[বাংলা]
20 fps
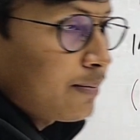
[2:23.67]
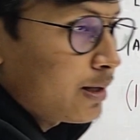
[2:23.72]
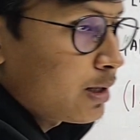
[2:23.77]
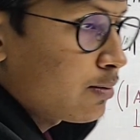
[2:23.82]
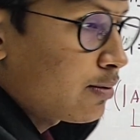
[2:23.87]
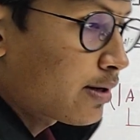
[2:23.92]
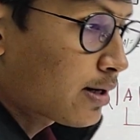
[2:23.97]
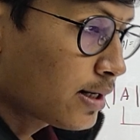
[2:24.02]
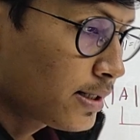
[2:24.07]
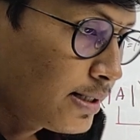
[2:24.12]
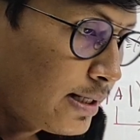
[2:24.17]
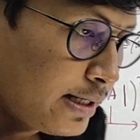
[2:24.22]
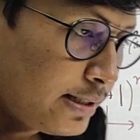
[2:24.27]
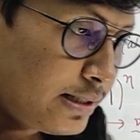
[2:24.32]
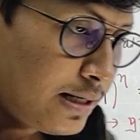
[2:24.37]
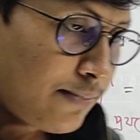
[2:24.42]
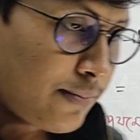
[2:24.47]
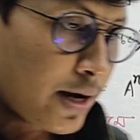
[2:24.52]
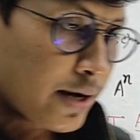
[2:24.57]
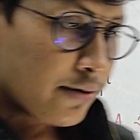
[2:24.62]
তার মানে দেওয়ার কাছে
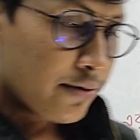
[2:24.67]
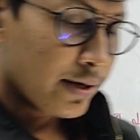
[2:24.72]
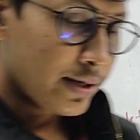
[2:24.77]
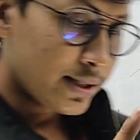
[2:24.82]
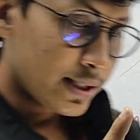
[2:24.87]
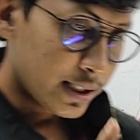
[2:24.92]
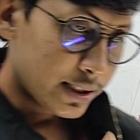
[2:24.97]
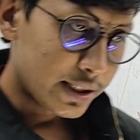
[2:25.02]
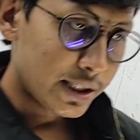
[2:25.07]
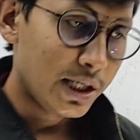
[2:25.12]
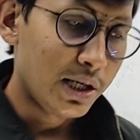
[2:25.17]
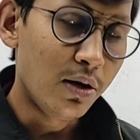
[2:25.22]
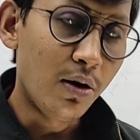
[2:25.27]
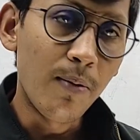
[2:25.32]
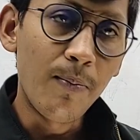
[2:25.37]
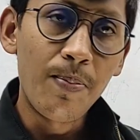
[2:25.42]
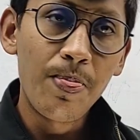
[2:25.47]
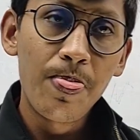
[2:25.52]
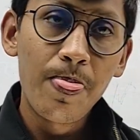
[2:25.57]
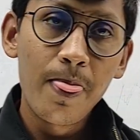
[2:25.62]
যে ম্যাট্রিক্সটা ছিল
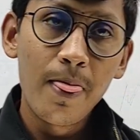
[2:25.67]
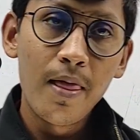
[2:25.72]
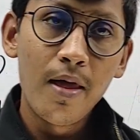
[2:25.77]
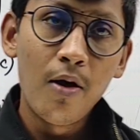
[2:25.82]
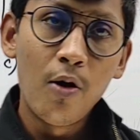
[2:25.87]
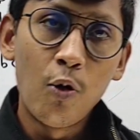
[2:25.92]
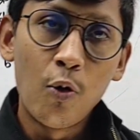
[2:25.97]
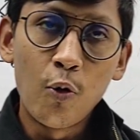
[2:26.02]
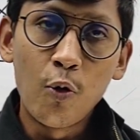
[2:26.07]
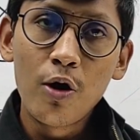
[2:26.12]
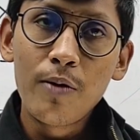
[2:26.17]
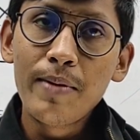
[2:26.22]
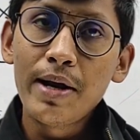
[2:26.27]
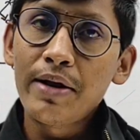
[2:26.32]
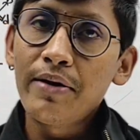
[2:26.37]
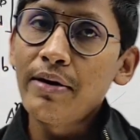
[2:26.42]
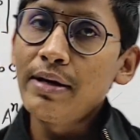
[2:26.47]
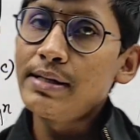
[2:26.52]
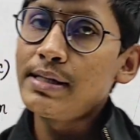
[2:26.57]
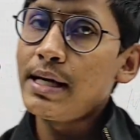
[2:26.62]
ওই
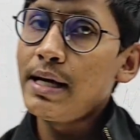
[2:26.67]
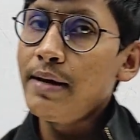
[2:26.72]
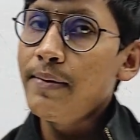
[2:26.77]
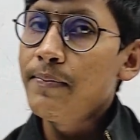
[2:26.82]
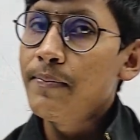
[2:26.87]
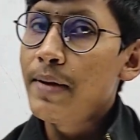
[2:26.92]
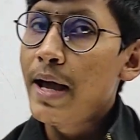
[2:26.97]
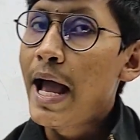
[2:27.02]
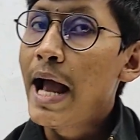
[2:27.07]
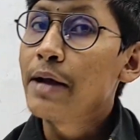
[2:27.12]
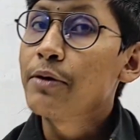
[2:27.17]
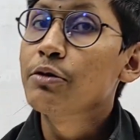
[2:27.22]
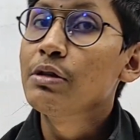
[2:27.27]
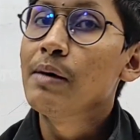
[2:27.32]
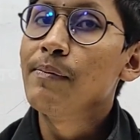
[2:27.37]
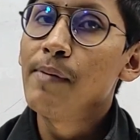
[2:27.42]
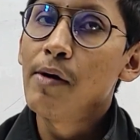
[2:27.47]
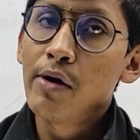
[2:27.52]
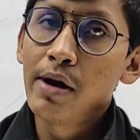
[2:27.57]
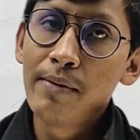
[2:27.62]
ম্যাট্রিক্সের এট টু
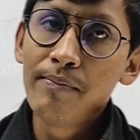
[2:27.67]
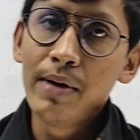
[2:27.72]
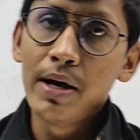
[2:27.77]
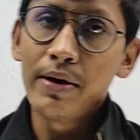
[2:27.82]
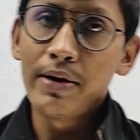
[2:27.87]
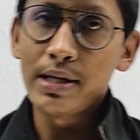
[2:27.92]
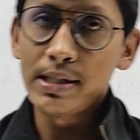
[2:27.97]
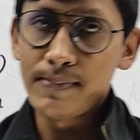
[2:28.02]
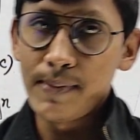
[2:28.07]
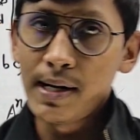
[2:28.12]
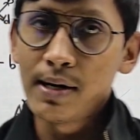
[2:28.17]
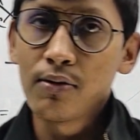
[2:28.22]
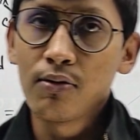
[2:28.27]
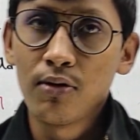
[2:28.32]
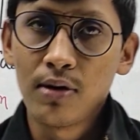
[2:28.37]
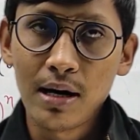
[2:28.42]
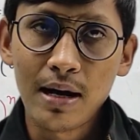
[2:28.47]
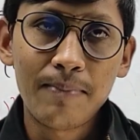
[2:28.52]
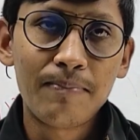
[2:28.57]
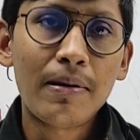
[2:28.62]
দ্য পাওয়ার এন ম্যাট্রিক্স বের
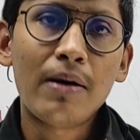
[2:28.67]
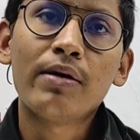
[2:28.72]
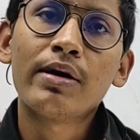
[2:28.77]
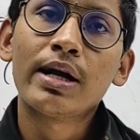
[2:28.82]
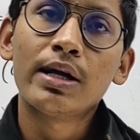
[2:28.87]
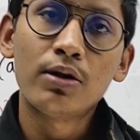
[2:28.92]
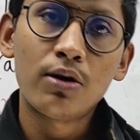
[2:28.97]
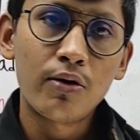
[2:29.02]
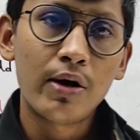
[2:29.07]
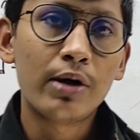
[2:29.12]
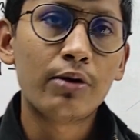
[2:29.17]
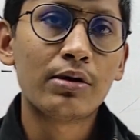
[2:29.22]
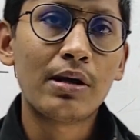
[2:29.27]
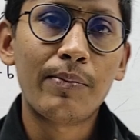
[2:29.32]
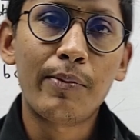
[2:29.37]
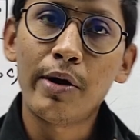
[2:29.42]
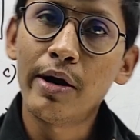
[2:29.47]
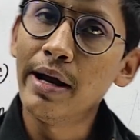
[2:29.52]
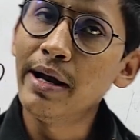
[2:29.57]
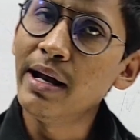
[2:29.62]
করলাম পাওয়ারটা ধরো এট
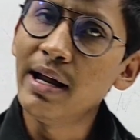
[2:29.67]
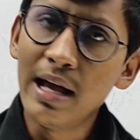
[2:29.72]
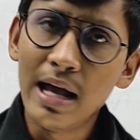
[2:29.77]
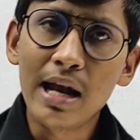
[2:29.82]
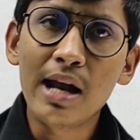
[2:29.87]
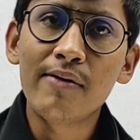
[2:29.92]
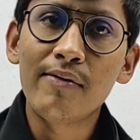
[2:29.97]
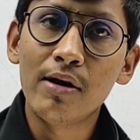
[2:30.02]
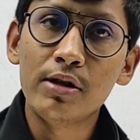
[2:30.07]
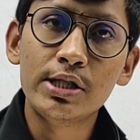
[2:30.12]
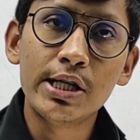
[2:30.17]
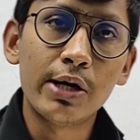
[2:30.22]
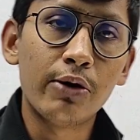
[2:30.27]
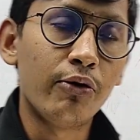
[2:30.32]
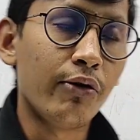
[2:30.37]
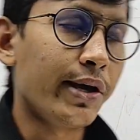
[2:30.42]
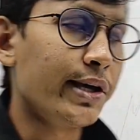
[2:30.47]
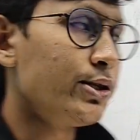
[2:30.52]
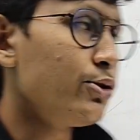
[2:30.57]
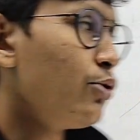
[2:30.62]
দ্য পাওয়ার এন এনের বেলা যে
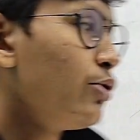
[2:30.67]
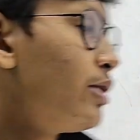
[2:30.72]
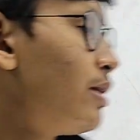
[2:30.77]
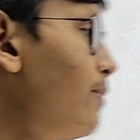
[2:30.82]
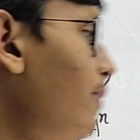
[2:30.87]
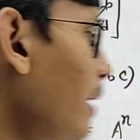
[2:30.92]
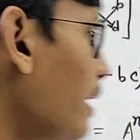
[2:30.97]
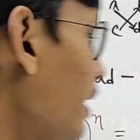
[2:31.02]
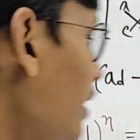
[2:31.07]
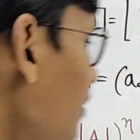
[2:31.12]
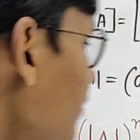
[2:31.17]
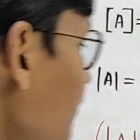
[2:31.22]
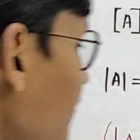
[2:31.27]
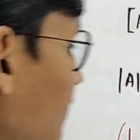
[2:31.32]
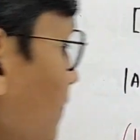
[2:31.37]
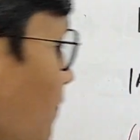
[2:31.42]
কোনো কিছু হইতে পারে